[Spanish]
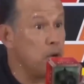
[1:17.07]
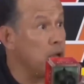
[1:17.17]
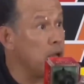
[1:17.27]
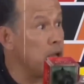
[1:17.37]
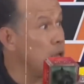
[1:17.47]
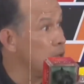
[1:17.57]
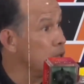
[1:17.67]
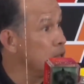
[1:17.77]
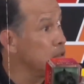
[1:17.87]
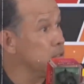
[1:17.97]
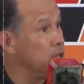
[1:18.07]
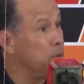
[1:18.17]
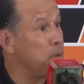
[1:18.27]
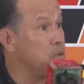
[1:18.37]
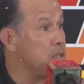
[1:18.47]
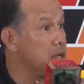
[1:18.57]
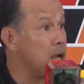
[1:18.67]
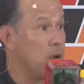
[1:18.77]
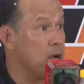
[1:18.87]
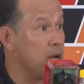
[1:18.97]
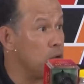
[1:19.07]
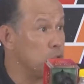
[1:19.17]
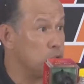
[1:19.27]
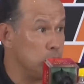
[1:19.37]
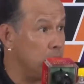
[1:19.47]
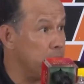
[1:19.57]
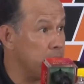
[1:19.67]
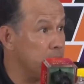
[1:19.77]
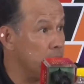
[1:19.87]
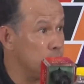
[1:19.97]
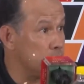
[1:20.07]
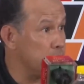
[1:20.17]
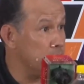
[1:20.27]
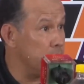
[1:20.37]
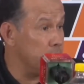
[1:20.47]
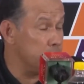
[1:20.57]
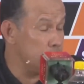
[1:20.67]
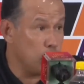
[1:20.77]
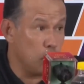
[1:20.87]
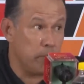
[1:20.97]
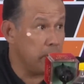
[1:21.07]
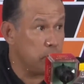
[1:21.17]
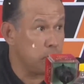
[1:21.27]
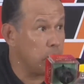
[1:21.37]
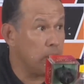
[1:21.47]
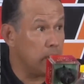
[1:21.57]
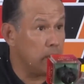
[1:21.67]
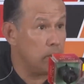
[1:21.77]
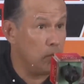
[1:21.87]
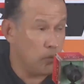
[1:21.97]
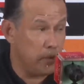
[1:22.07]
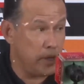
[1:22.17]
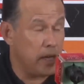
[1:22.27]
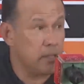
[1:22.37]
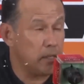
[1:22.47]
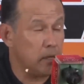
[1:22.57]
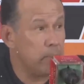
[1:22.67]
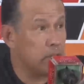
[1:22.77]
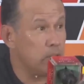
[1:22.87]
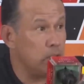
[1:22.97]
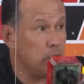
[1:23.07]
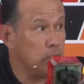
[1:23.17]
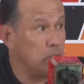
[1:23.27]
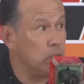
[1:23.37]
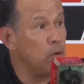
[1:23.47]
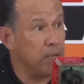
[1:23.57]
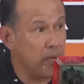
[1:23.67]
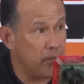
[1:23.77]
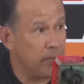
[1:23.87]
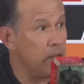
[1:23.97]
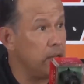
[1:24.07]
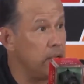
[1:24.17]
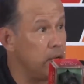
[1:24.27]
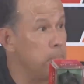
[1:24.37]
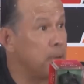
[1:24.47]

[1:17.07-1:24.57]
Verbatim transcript: que le pregunten a Juan Carlos, yo la verdad no sé nada, no me ha dicho nada, lo vi antes del partido, lo vi al final del